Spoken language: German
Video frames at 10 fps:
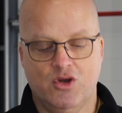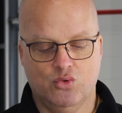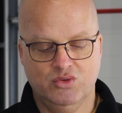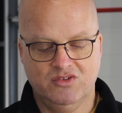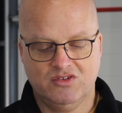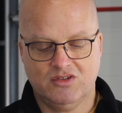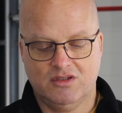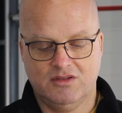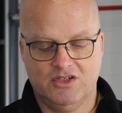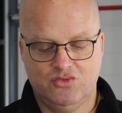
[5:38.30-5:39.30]
Und
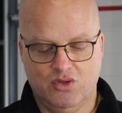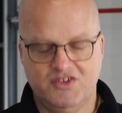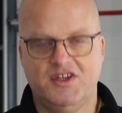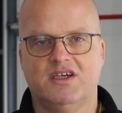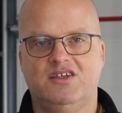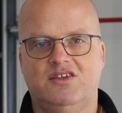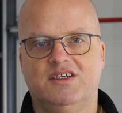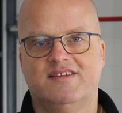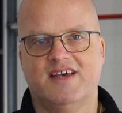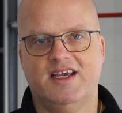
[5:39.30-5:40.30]
natürlich der
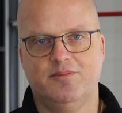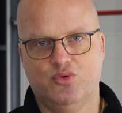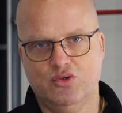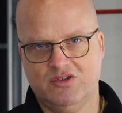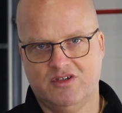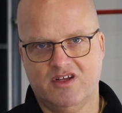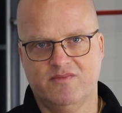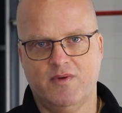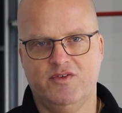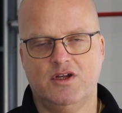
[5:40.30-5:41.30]
richtige Zeitpunkt, da
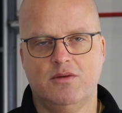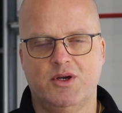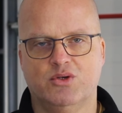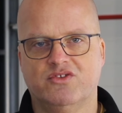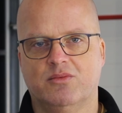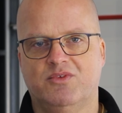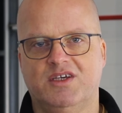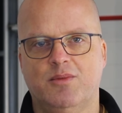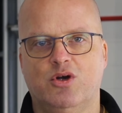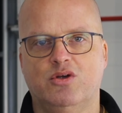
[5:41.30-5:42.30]
sind wir wieder bei unserem
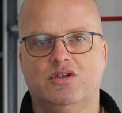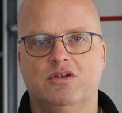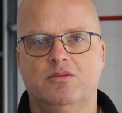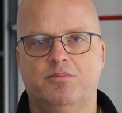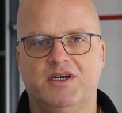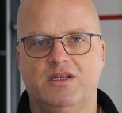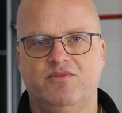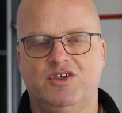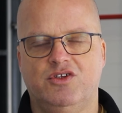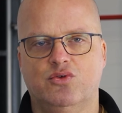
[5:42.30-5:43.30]
Thema heute, bei dem
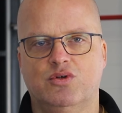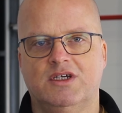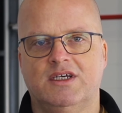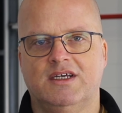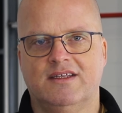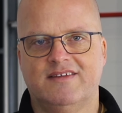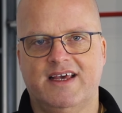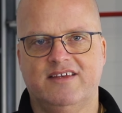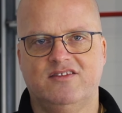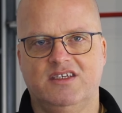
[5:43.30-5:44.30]
Video. Das
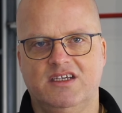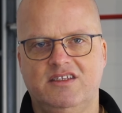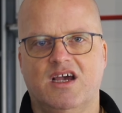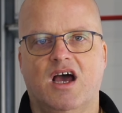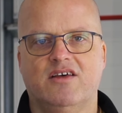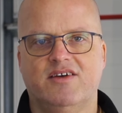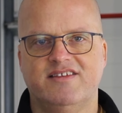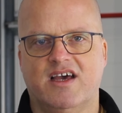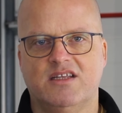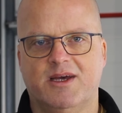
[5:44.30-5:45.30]
heißt,
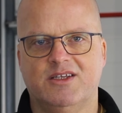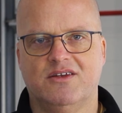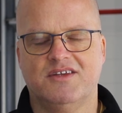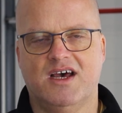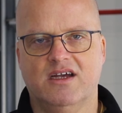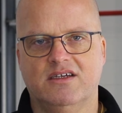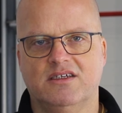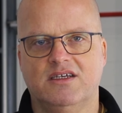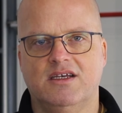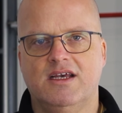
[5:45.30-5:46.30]
idealerweise an einem anderen Tag,
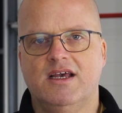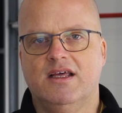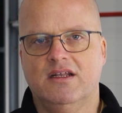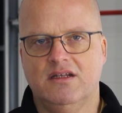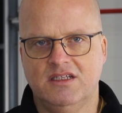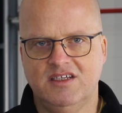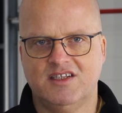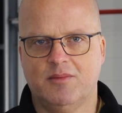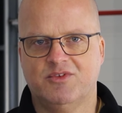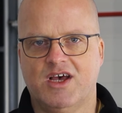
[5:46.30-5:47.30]

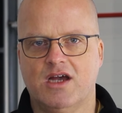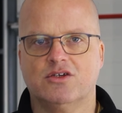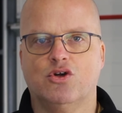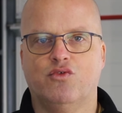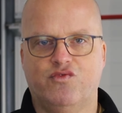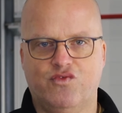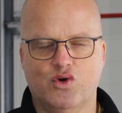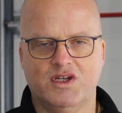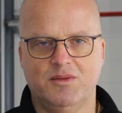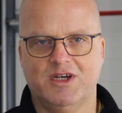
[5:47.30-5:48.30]
nicht am Tag
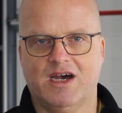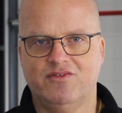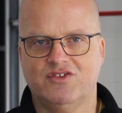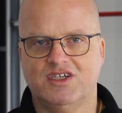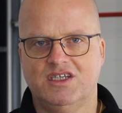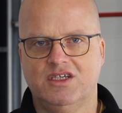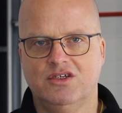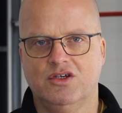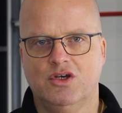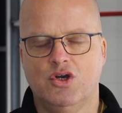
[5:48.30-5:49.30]
vor dem Krafttraining.